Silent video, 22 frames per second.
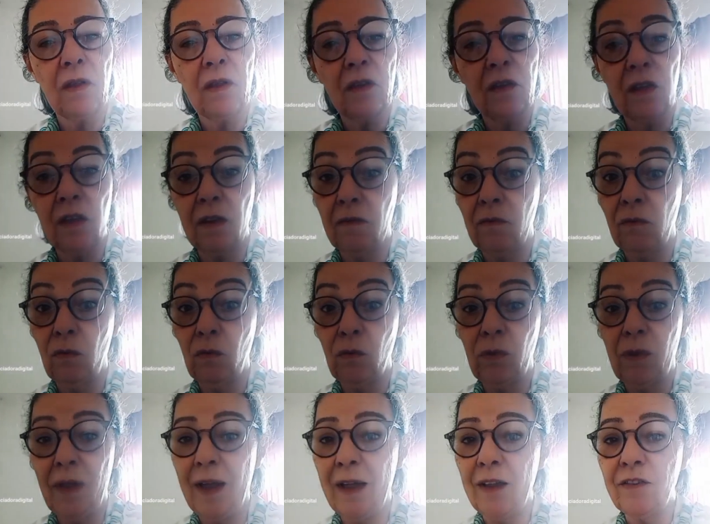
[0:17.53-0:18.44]
sem
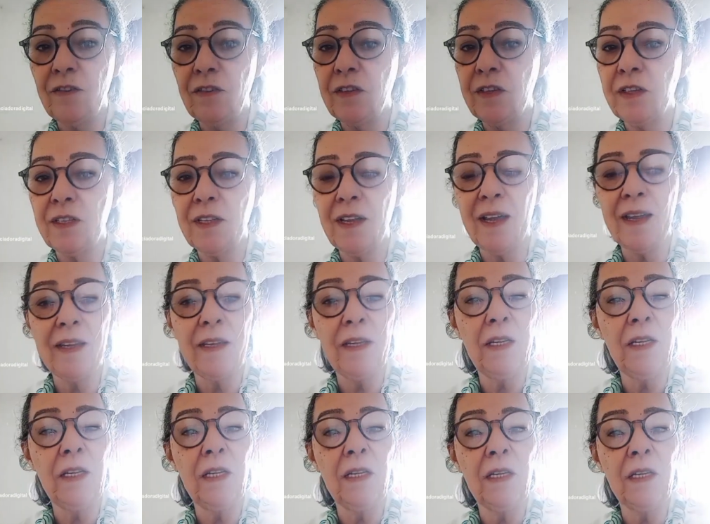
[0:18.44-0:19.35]
vontade de
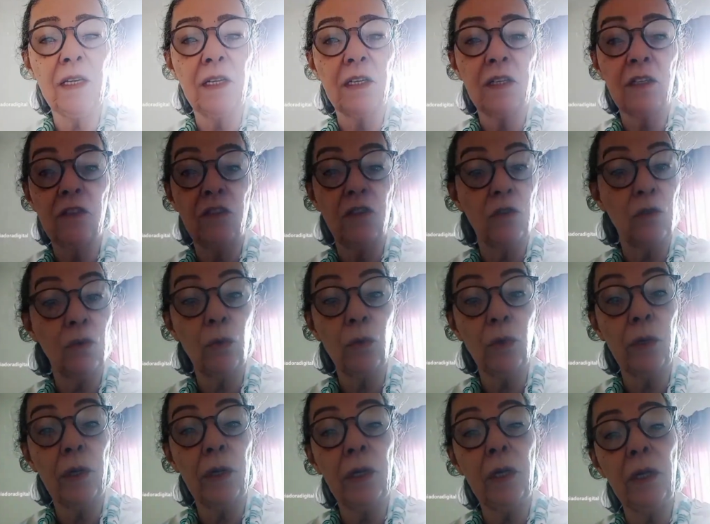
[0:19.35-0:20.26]
sair, de
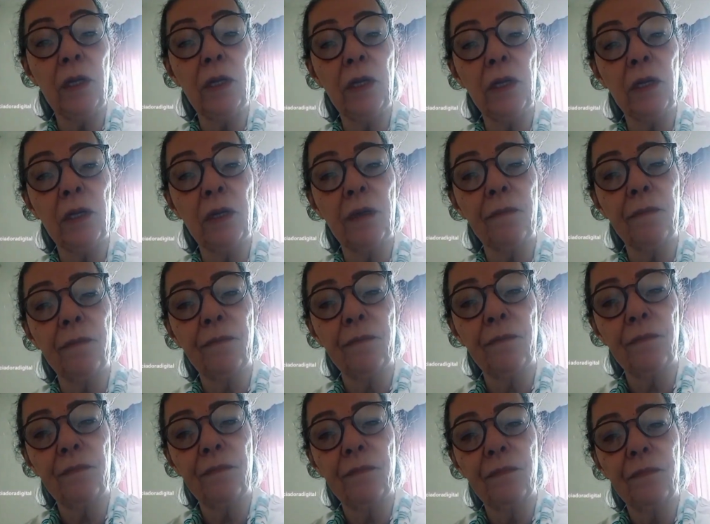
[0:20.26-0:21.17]
sorrir,
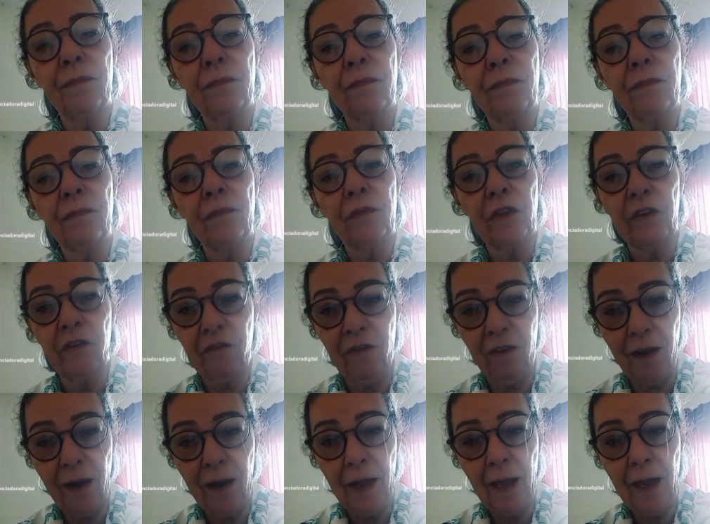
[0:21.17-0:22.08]
de
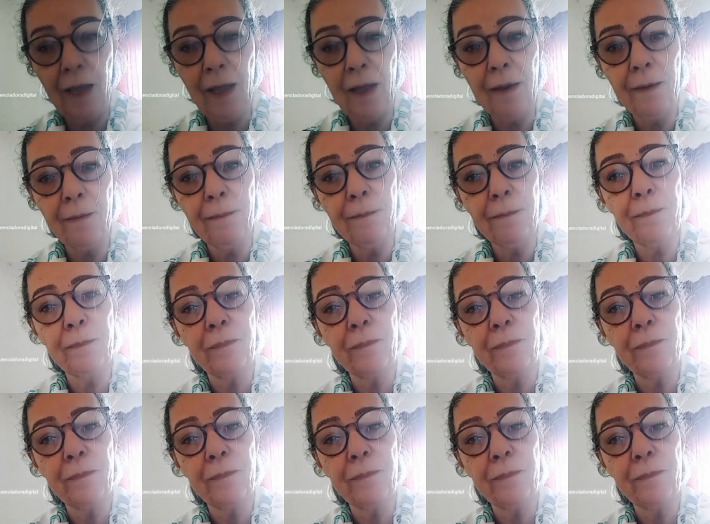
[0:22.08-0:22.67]
falar.